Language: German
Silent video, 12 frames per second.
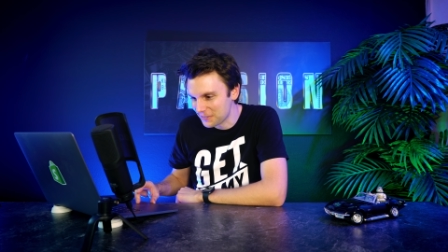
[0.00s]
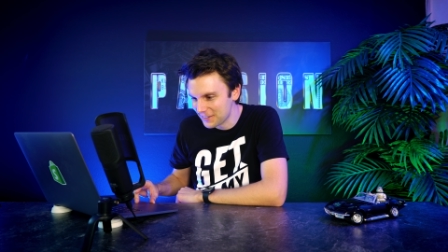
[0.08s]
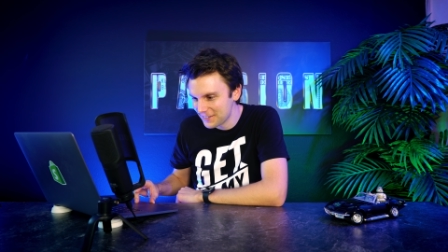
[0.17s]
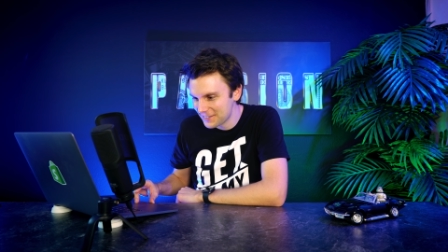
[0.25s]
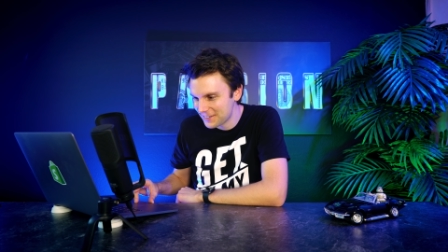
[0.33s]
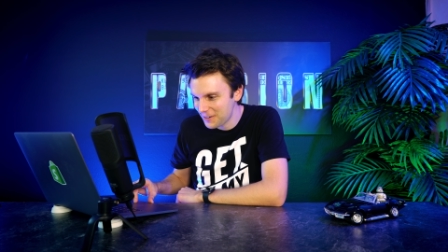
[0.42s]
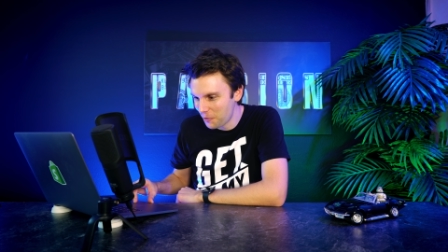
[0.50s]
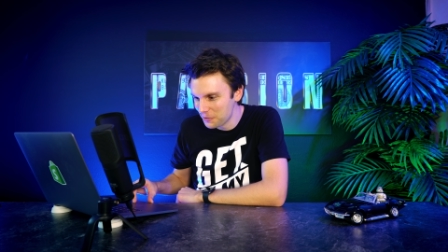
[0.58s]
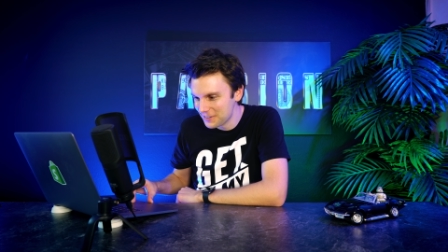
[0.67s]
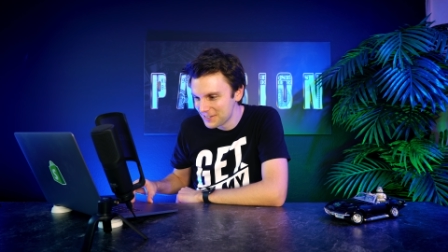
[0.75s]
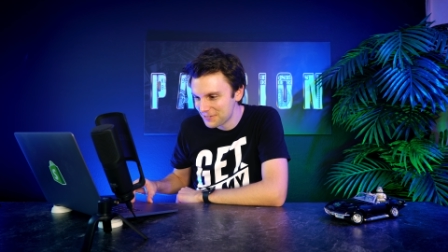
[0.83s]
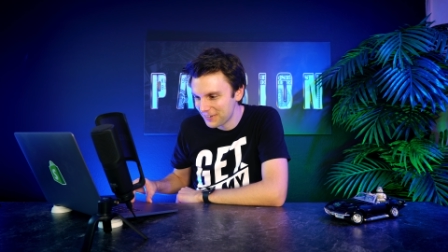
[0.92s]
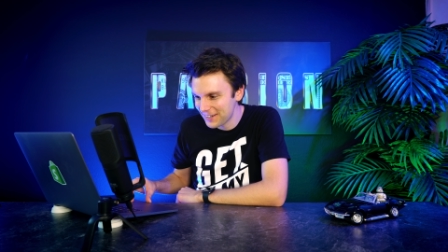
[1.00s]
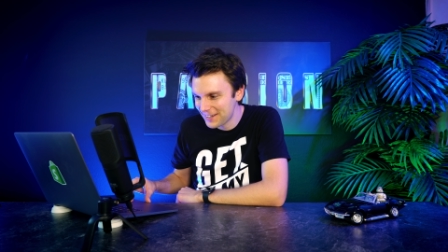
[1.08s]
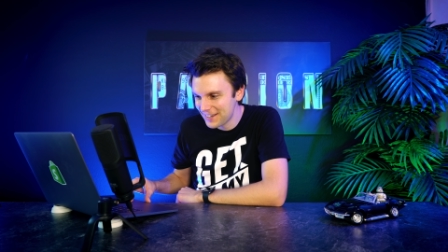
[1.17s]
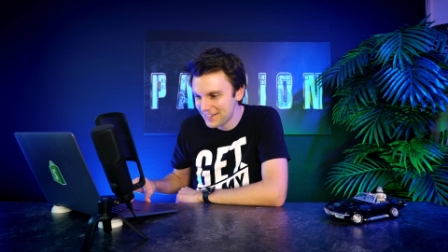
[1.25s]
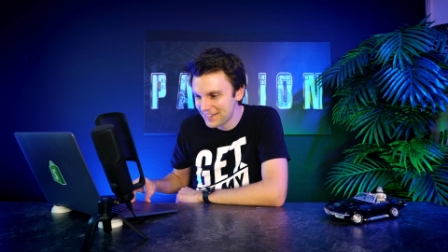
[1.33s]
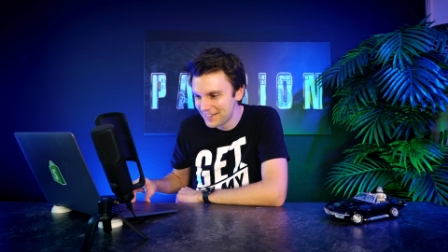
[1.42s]
Und das ist genau das, was er
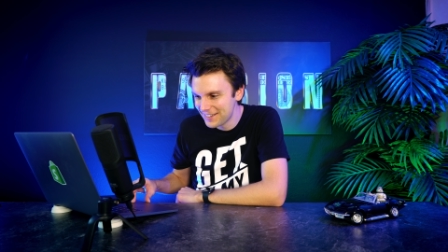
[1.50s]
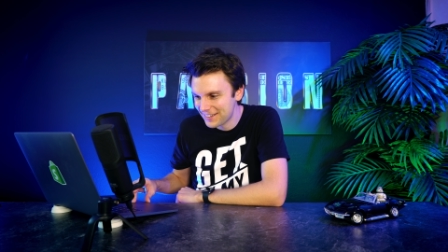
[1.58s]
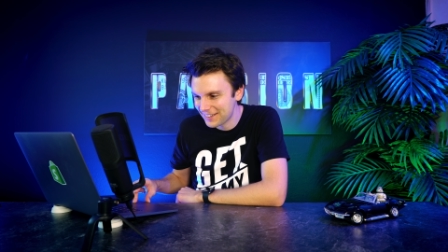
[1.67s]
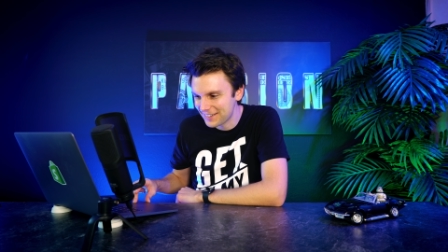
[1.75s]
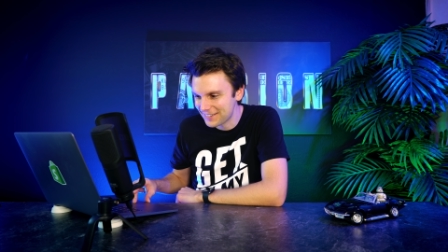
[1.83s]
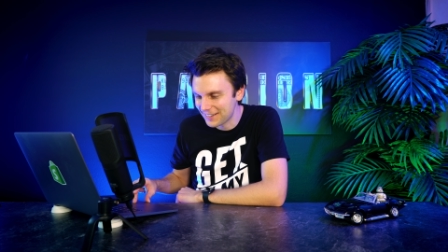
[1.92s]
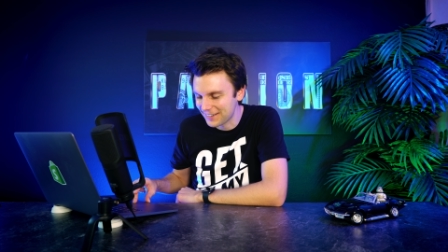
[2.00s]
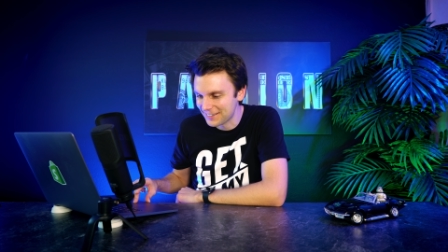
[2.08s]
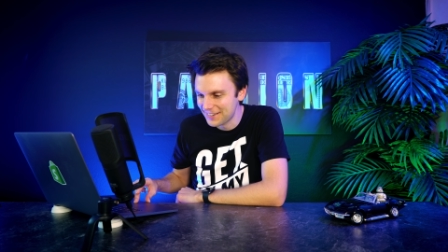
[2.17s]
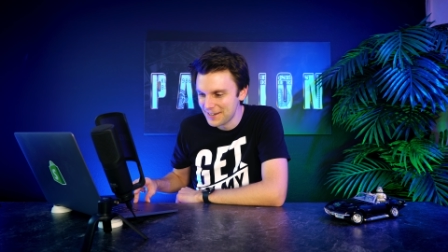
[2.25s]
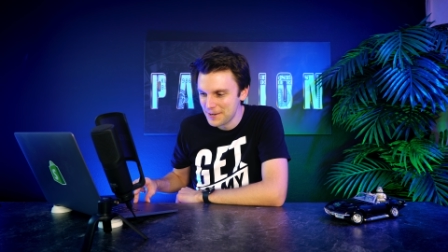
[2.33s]
hier nicht hingekriegt hat.